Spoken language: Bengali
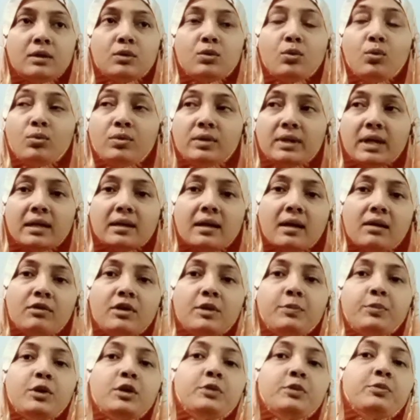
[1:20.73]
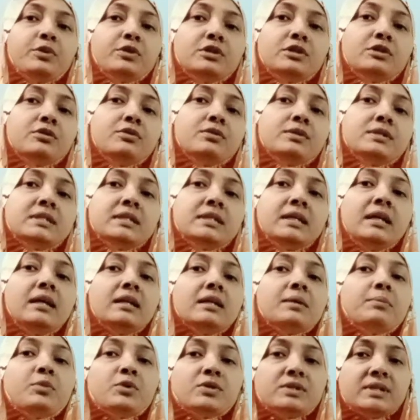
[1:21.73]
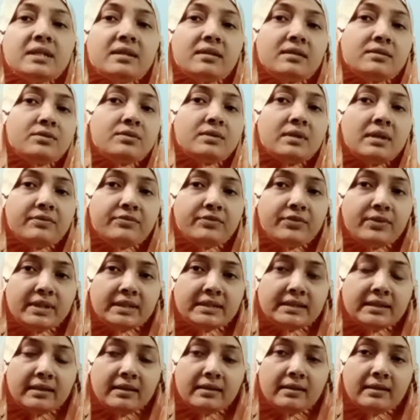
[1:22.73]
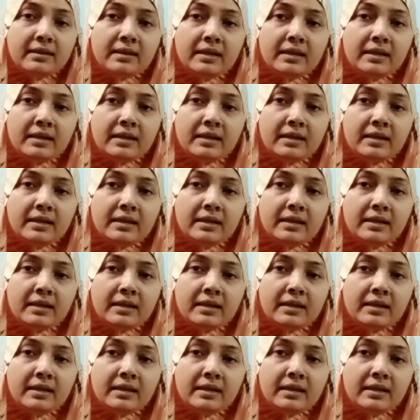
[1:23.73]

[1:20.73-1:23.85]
কোনটার কারণে পরিবর্তিত হচ্ছে এটা বোঝাটা একটু টাফ হয়ে যায়